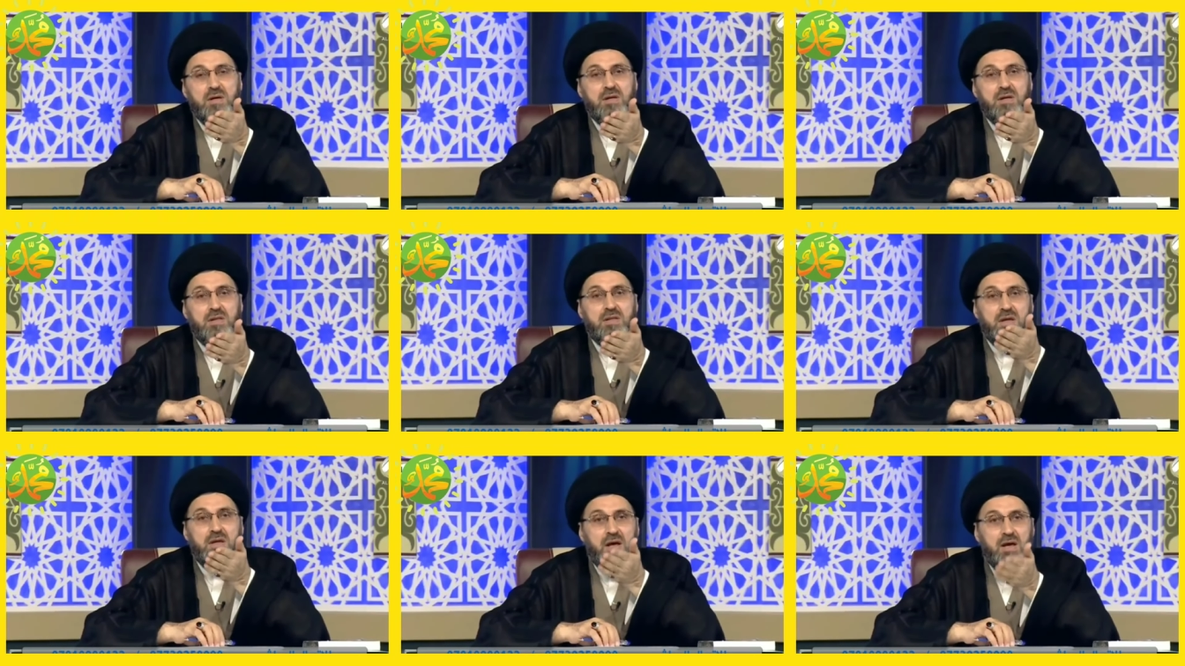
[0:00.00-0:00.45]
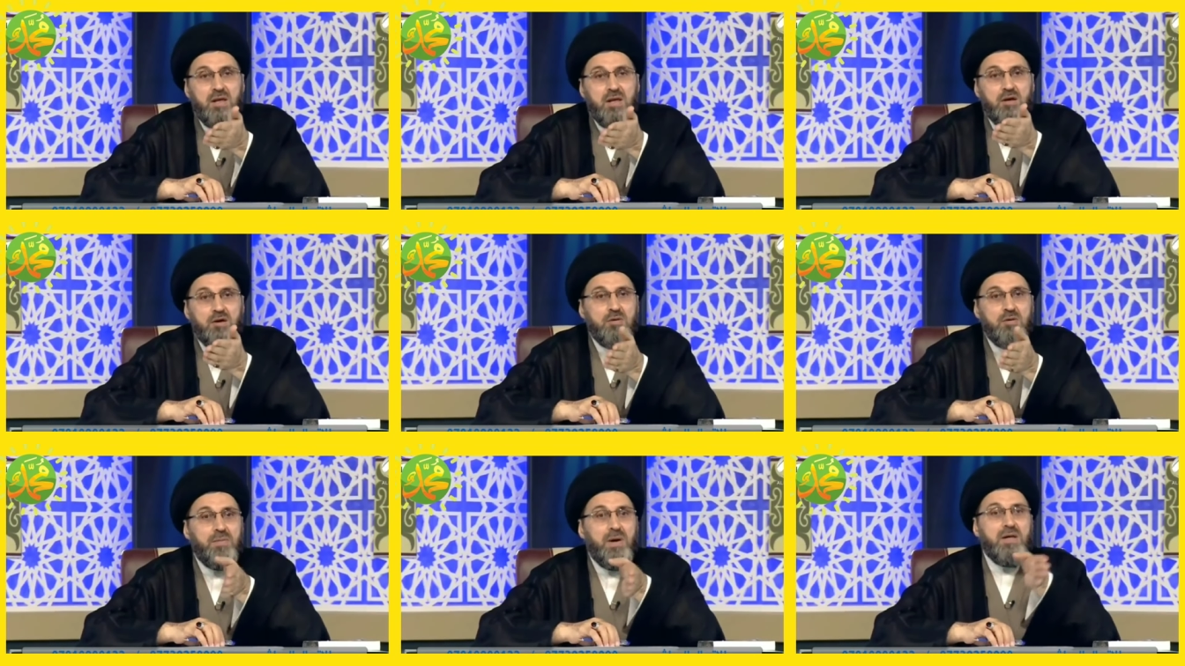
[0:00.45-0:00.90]

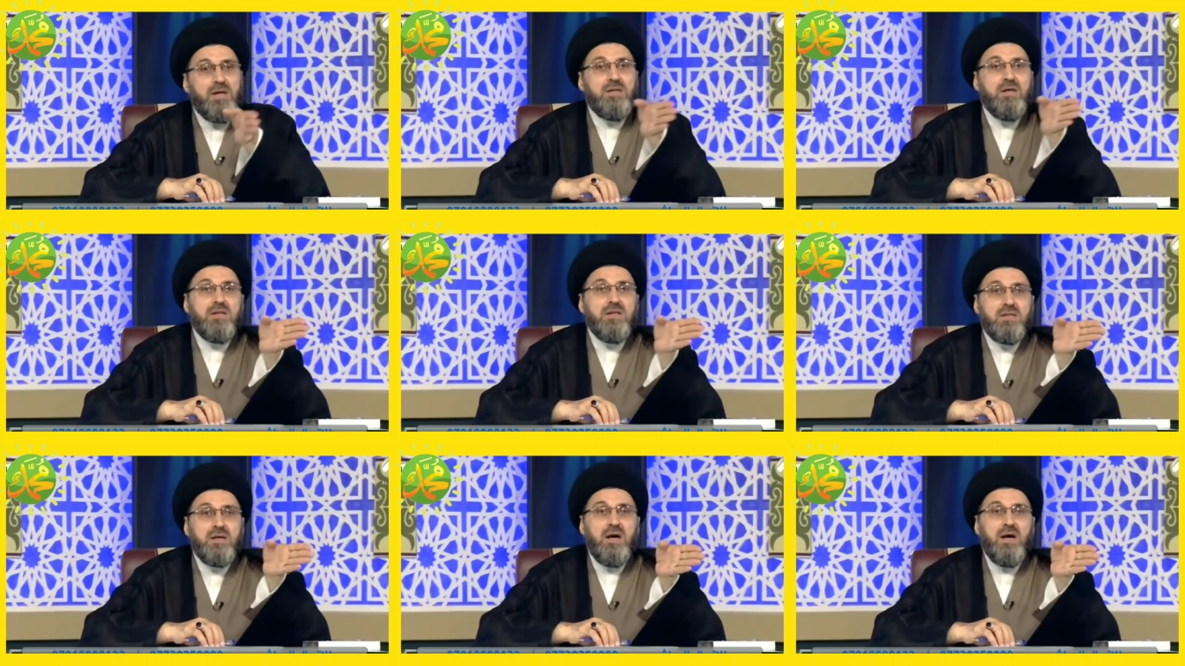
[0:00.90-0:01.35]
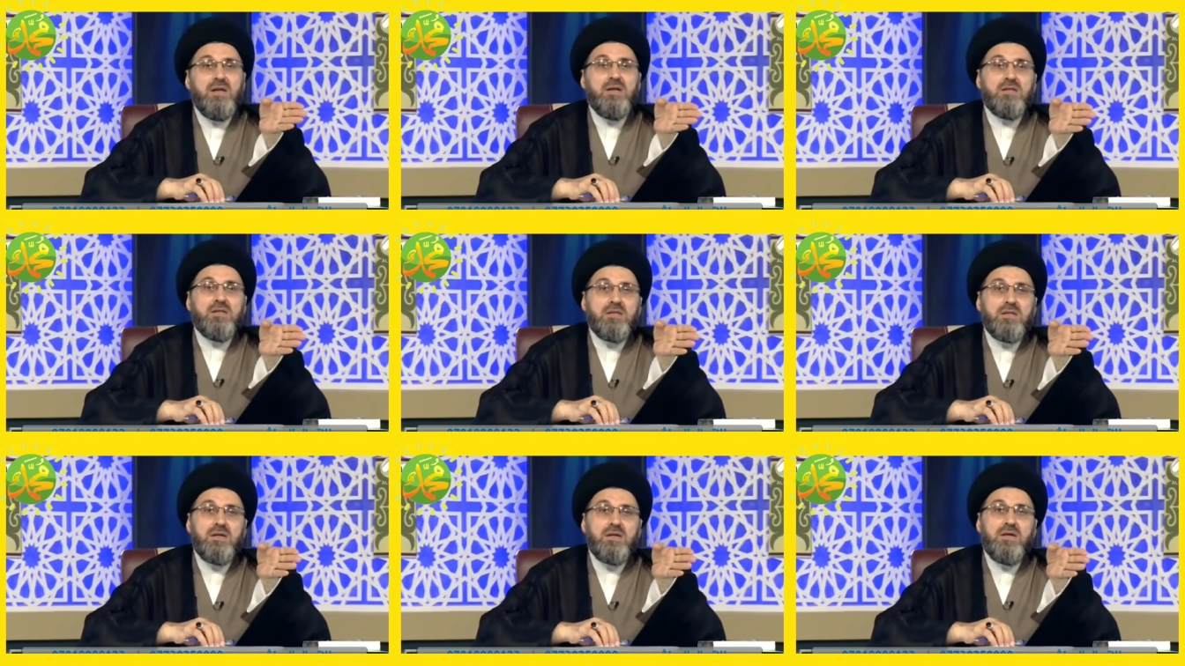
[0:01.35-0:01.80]
دينك وبعدين تعال
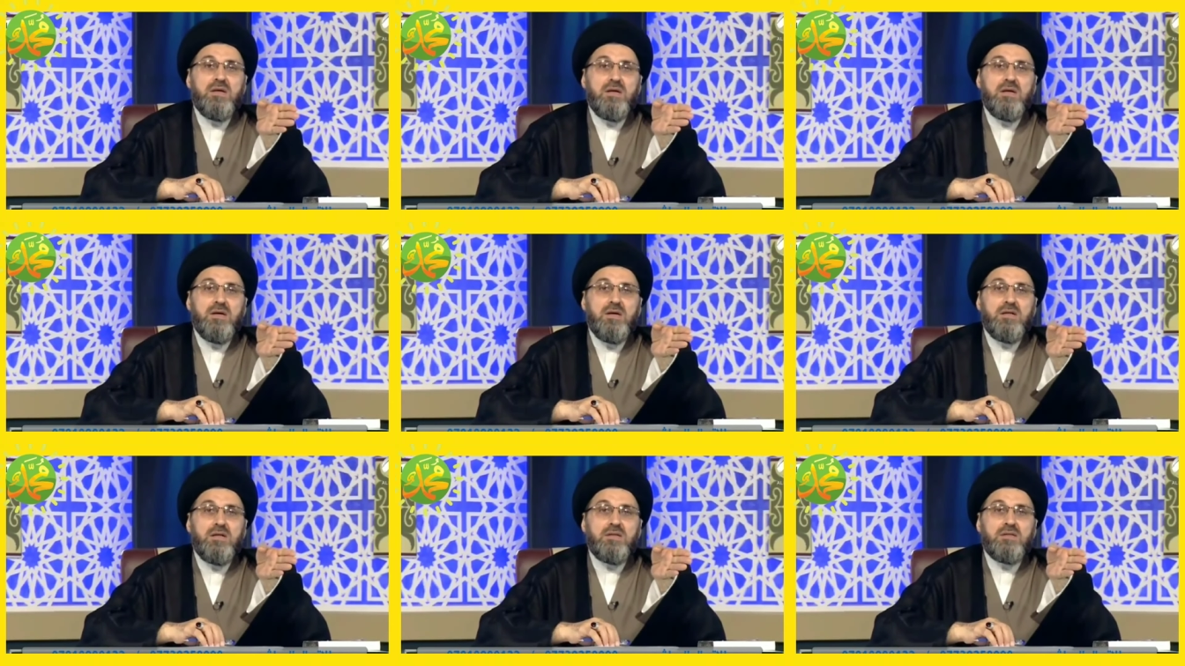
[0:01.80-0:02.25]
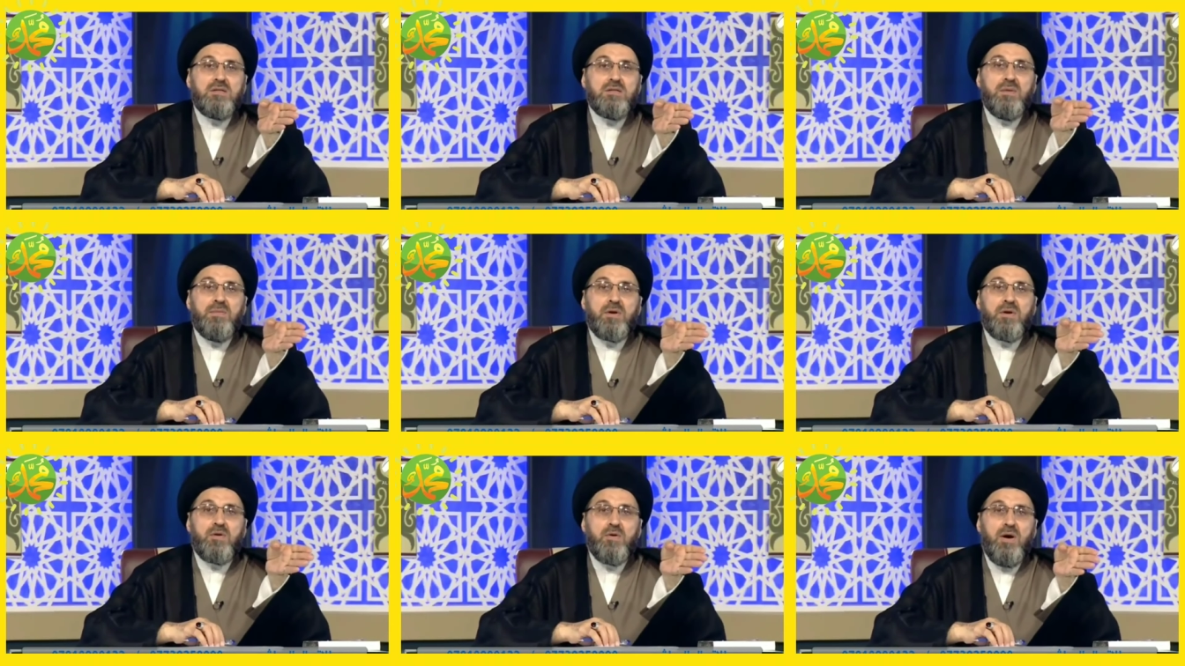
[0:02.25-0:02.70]
انطي
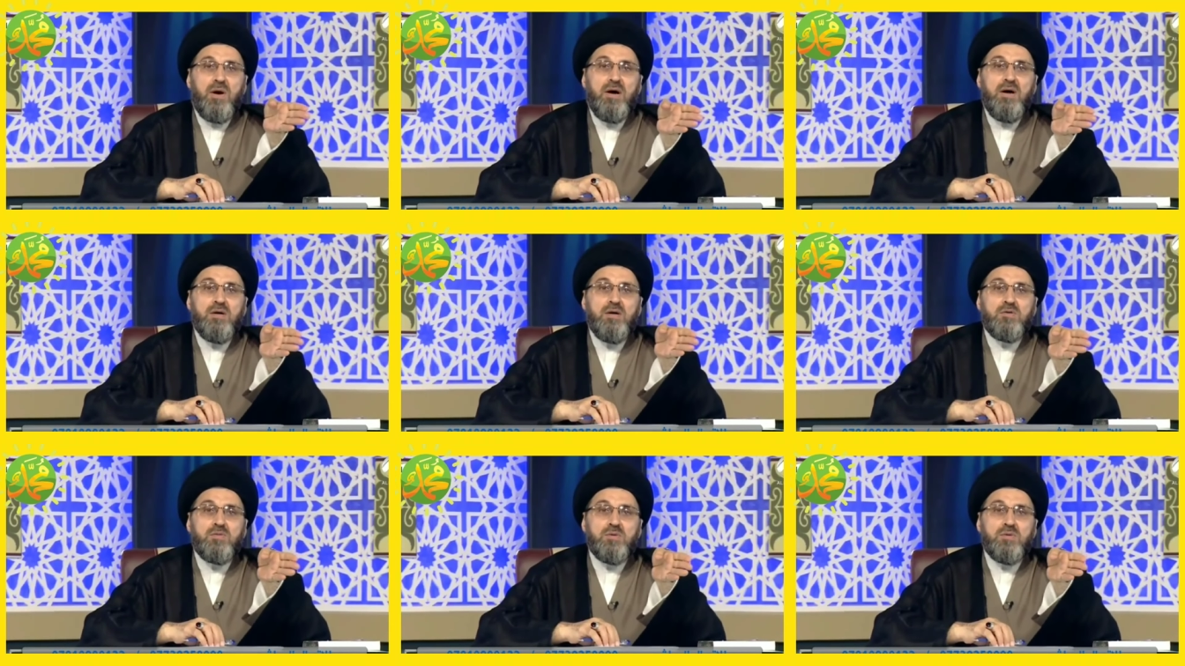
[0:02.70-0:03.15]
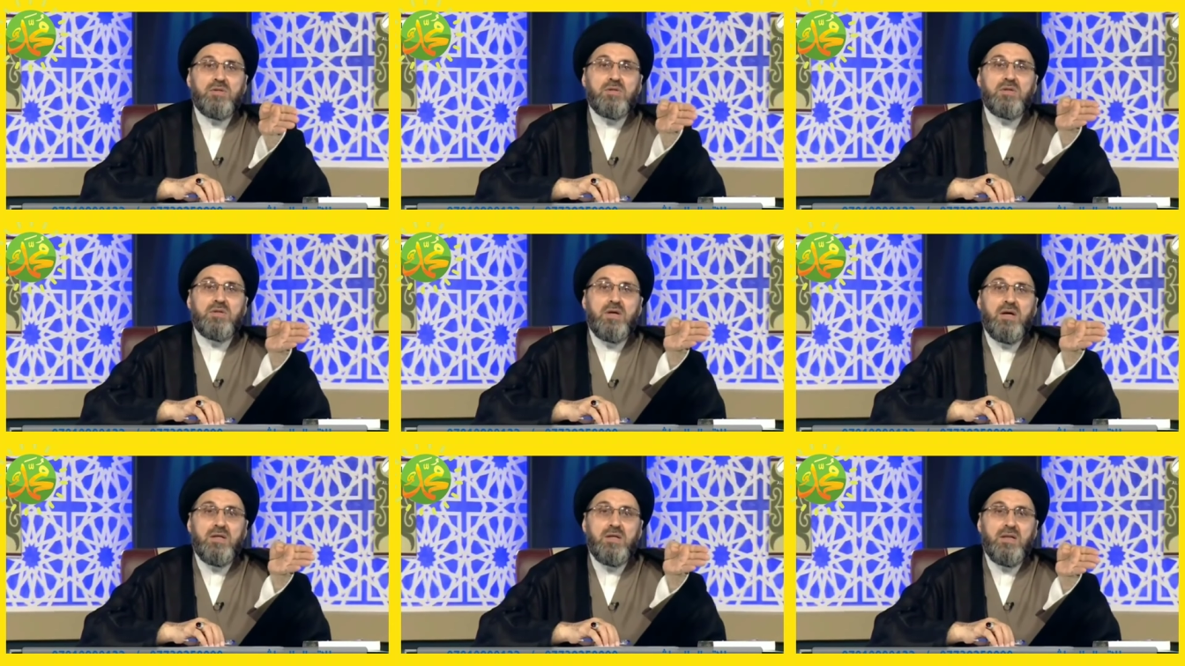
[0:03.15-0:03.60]
تبرعات
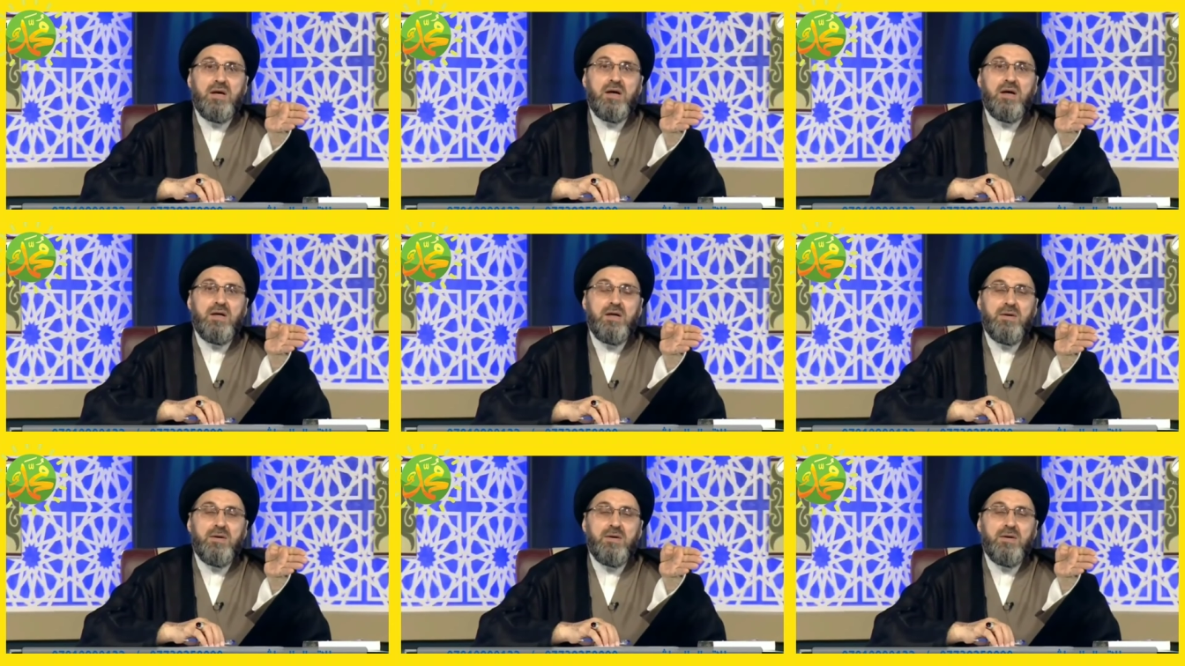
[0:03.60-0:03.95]
وانطي هدايا